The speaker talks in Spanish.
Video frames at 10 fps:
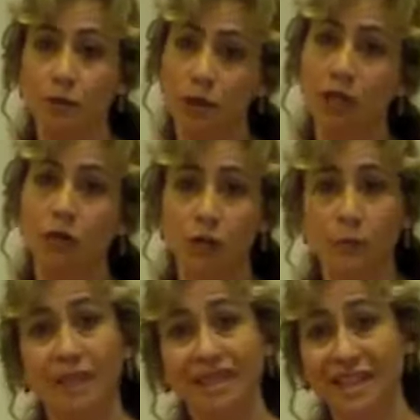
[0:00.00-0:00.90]
pero ya digo,
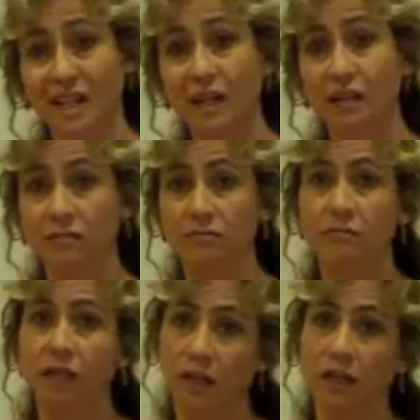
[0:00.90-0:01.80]
dependerá
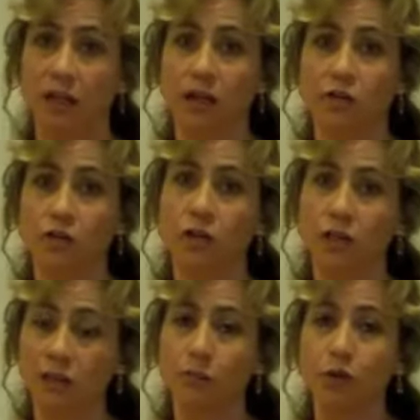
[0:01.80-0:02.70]
mm, en cada caso del
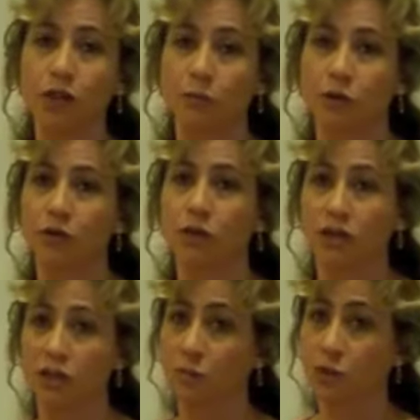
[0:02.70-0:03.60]
tipo de despacho del que
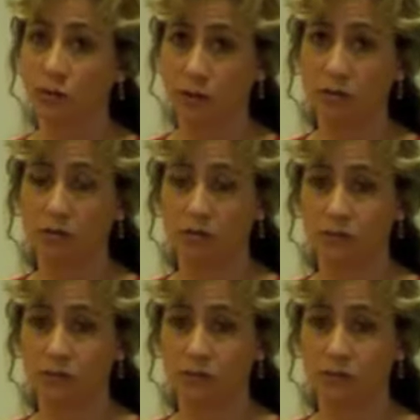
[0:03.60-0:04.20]
estemos hablando.